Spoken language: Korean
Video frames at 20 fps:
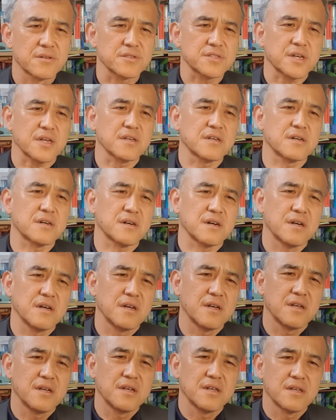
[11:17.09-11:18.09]
자기가
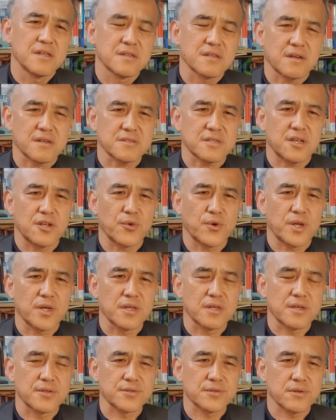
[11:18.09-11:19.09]
딱
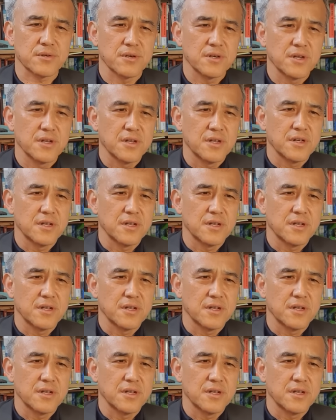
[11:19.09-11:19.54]
사령관이 돼서